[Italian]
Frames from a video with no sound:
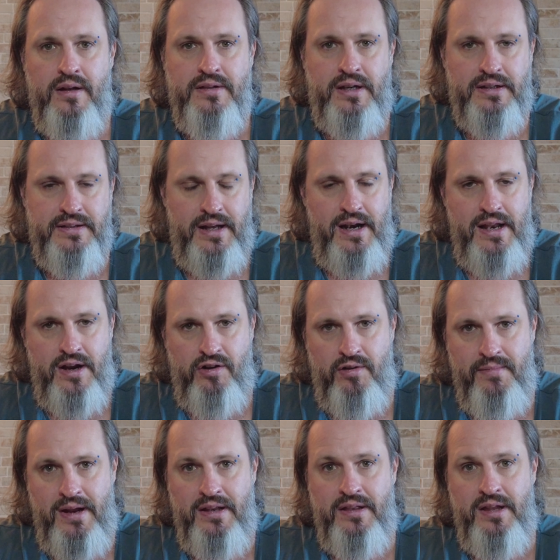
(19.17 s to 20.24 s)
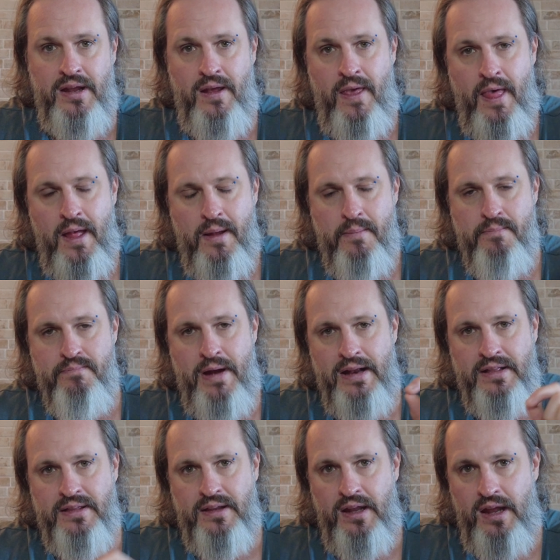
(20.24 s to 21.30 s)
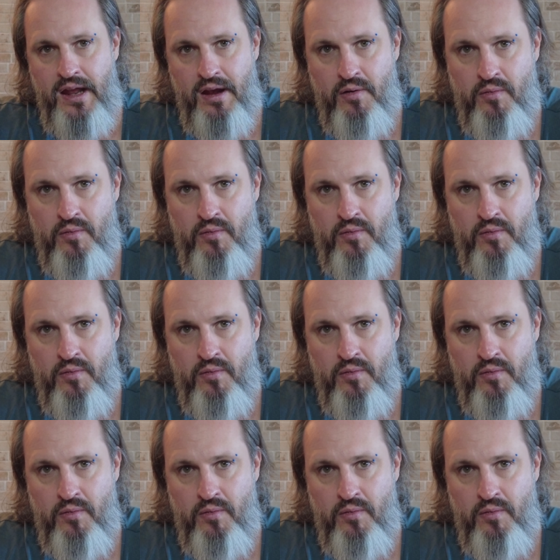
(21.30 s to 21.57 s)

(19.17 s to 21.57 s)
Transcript: trattare gli argomenti, metti